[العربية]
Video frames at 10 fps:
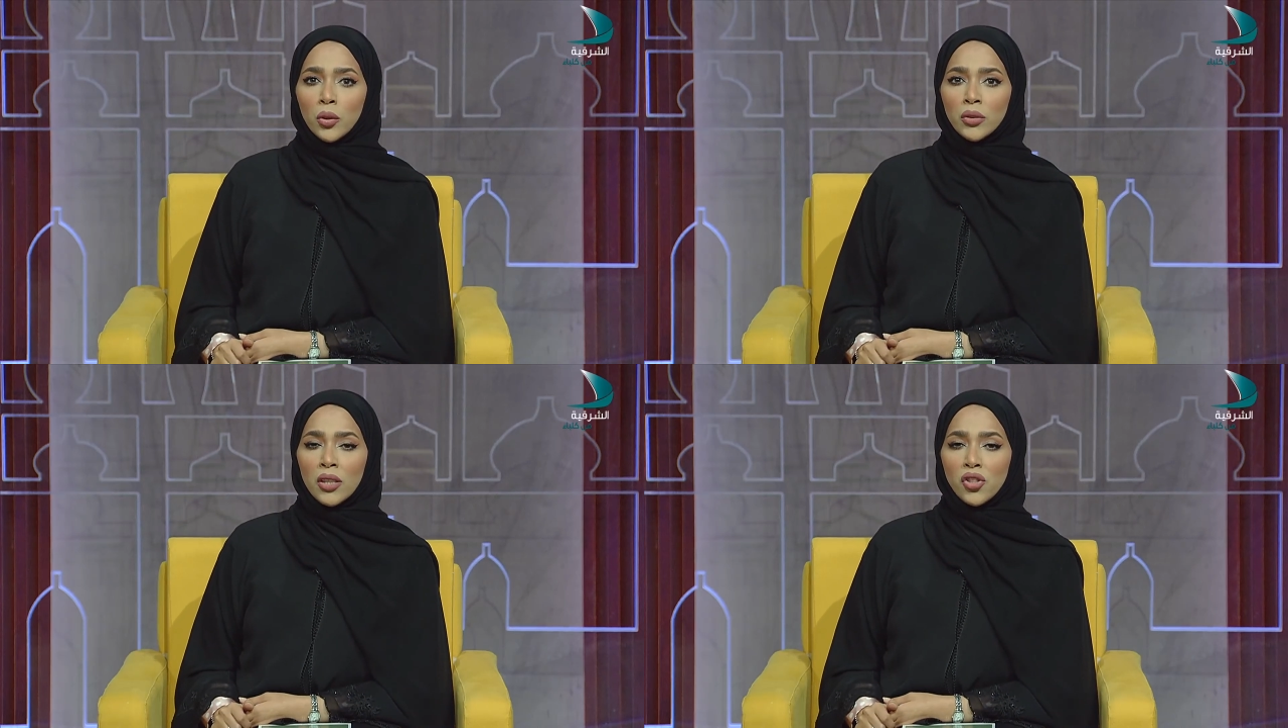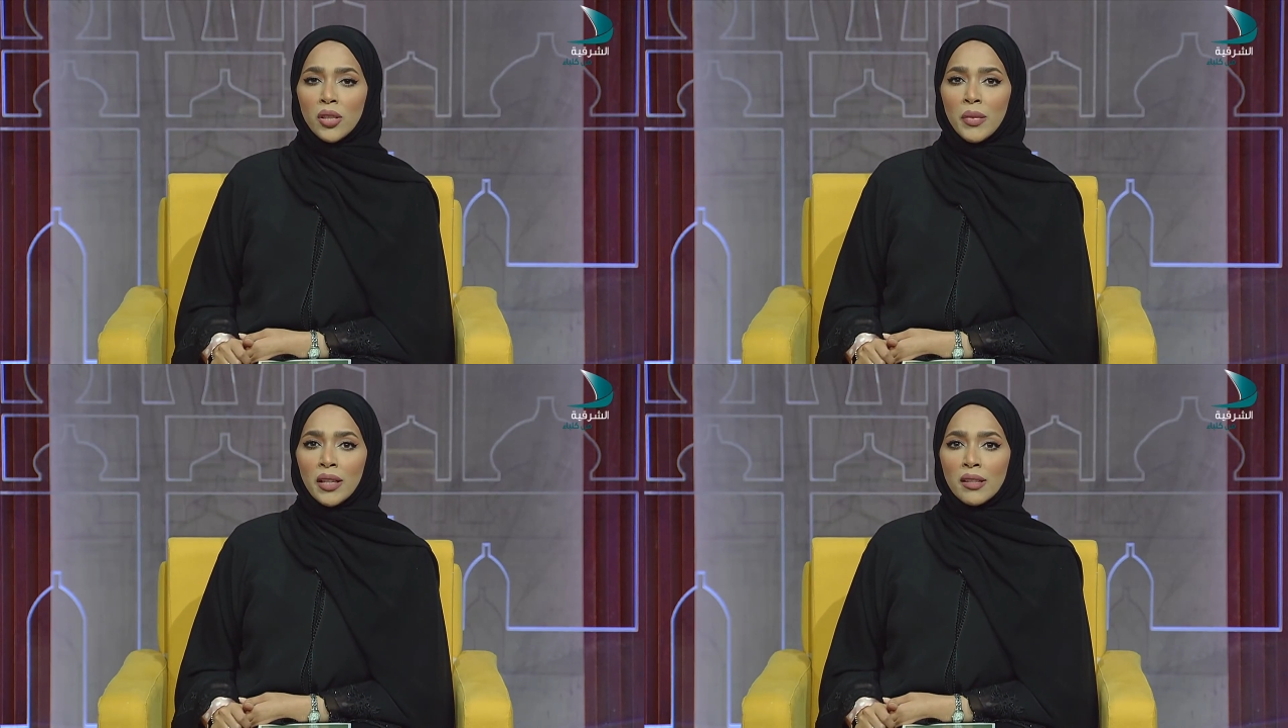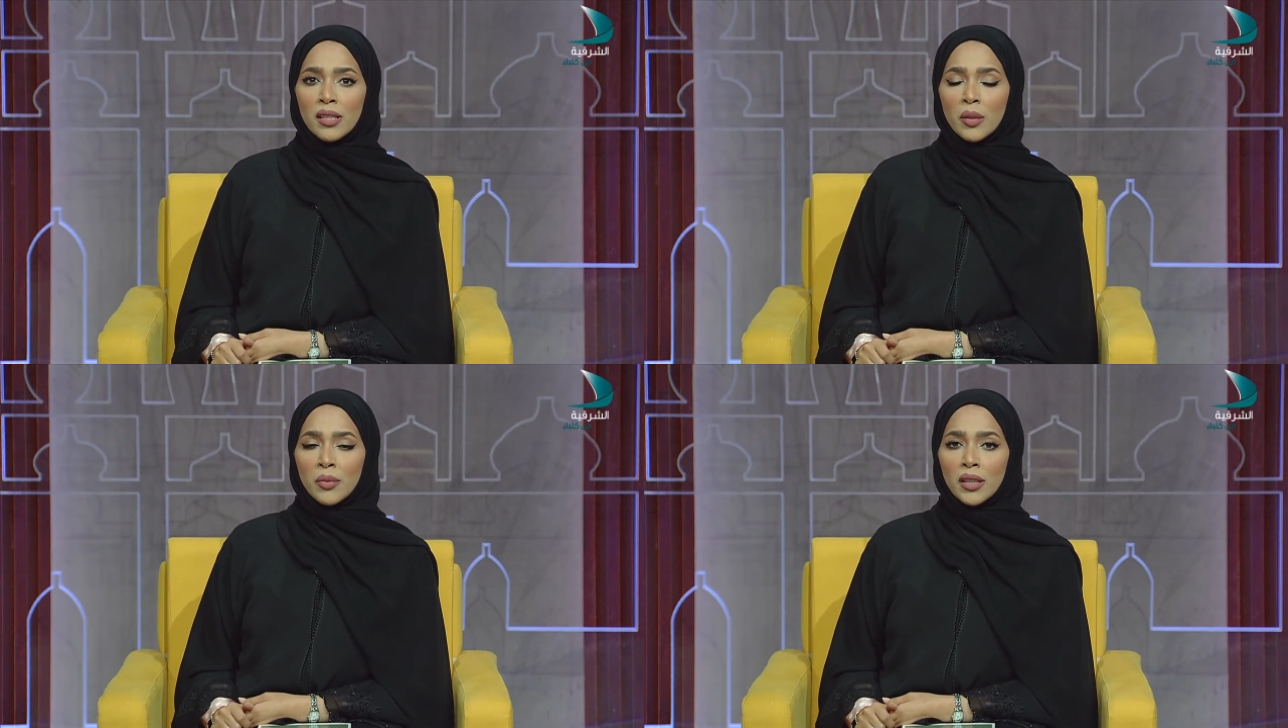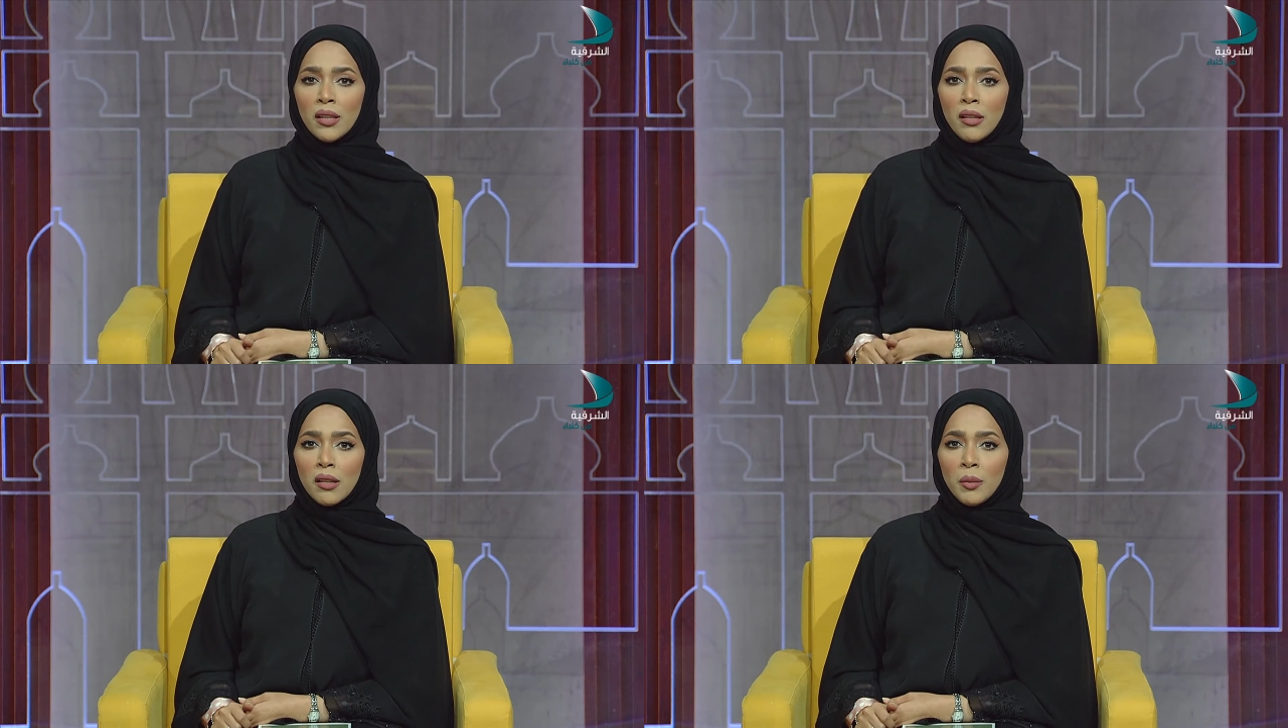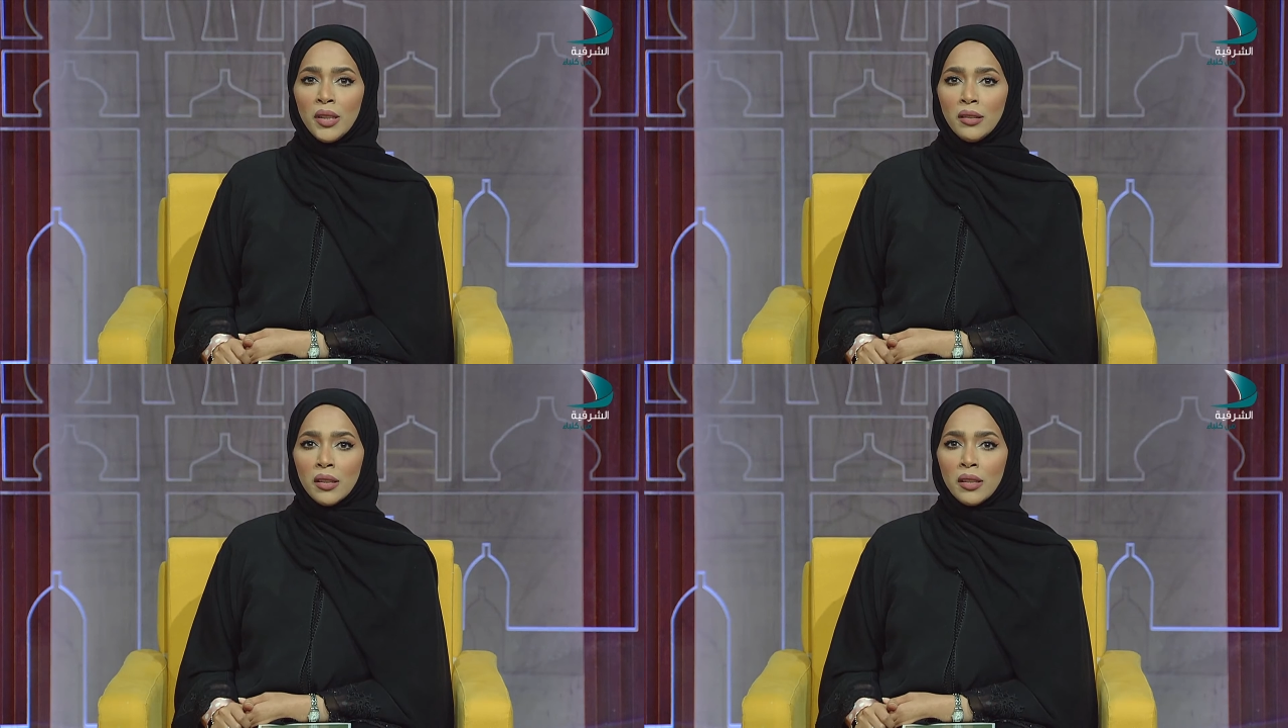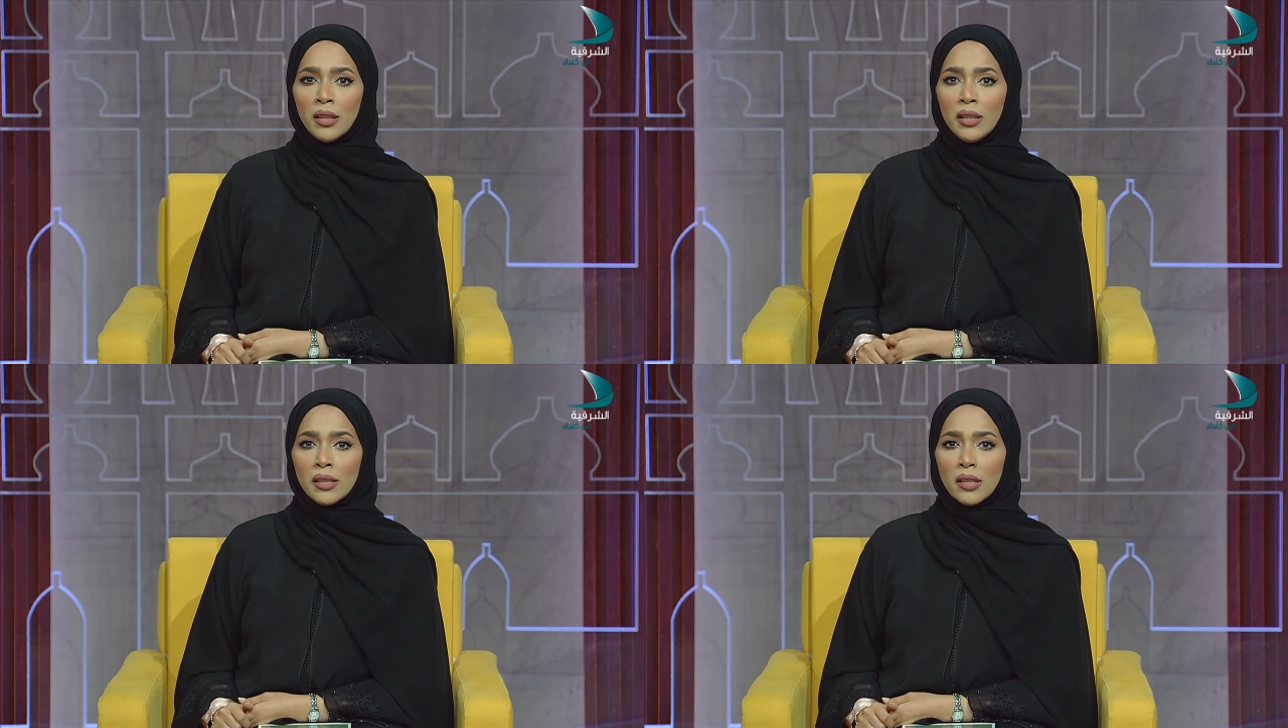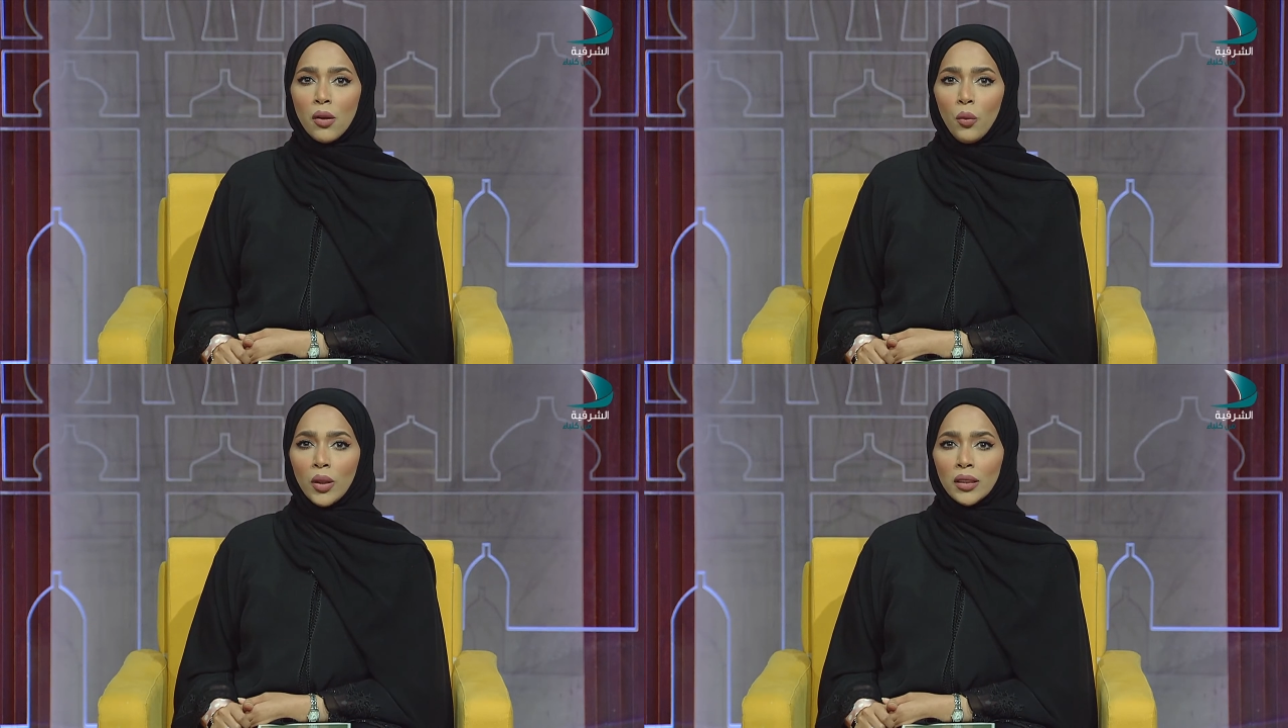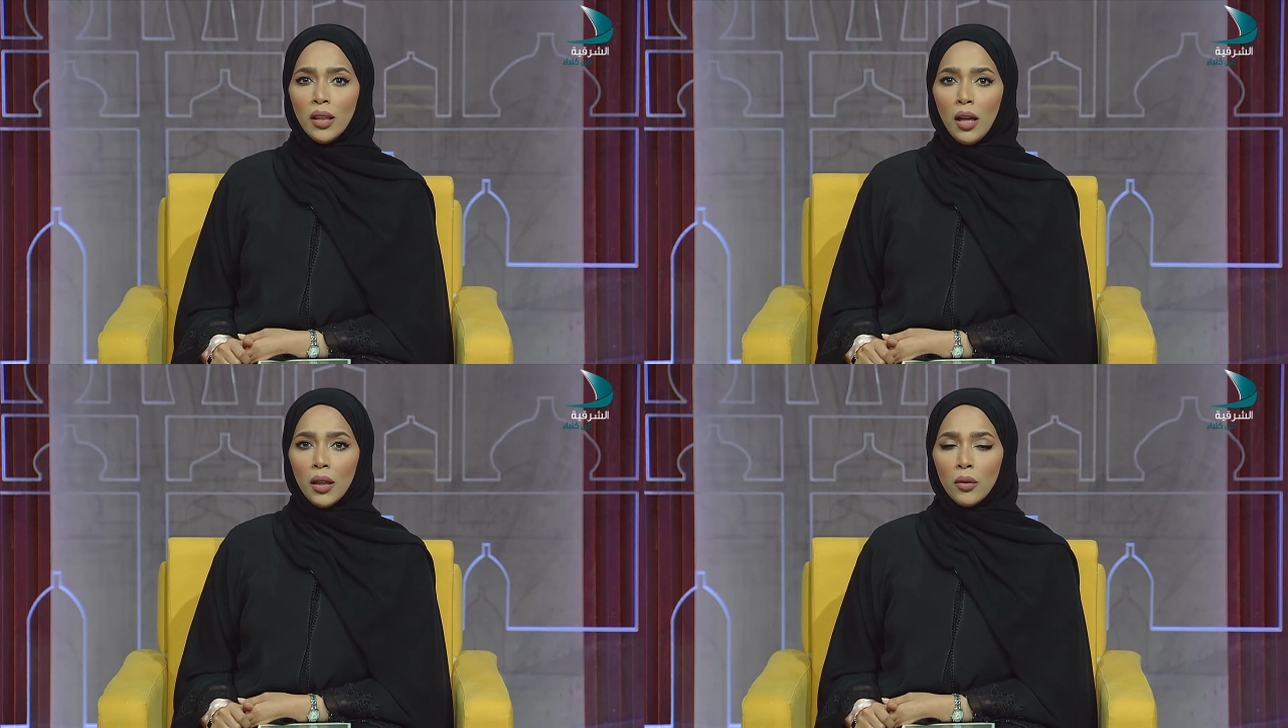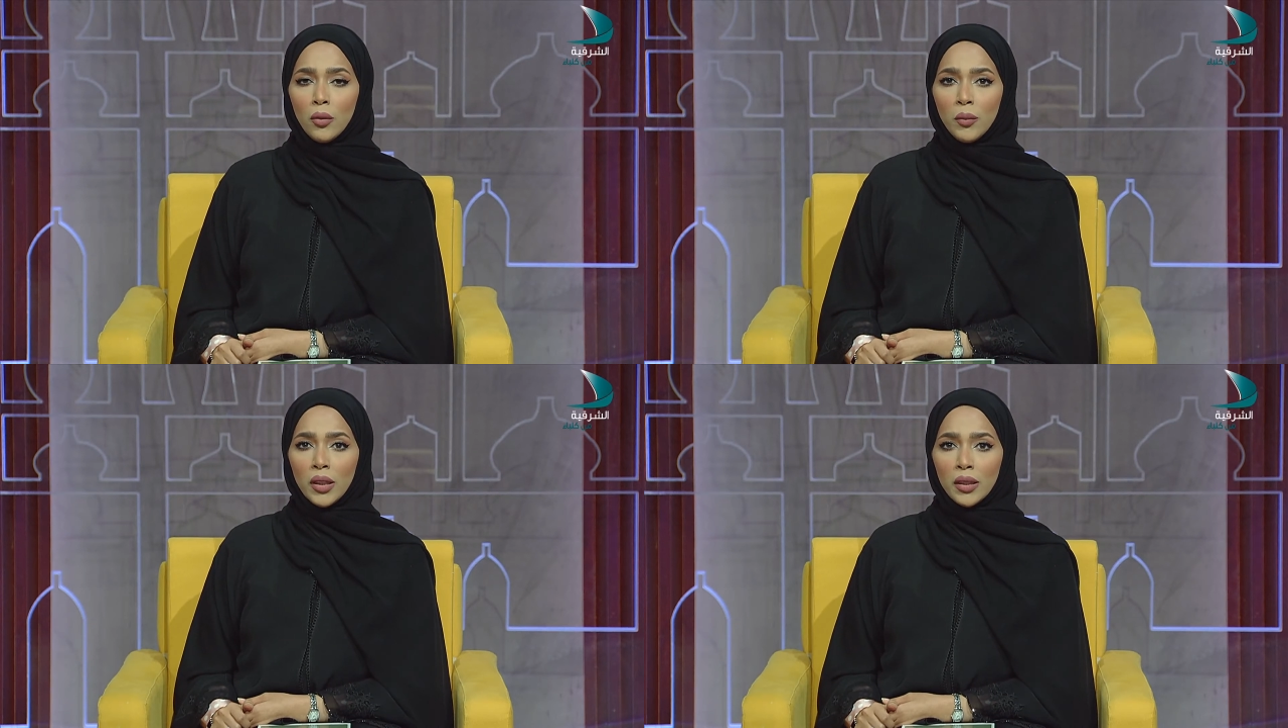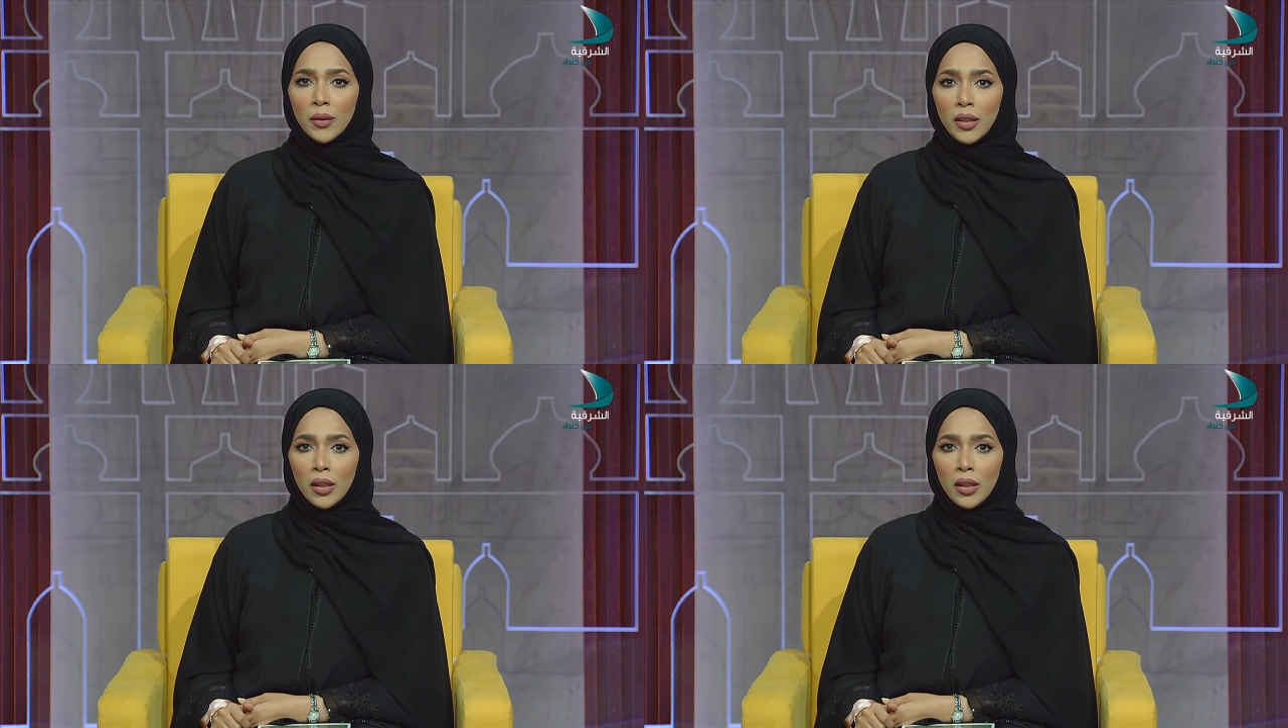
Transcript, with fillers: تدشن مركز الابتكار بالتدريس والتعلم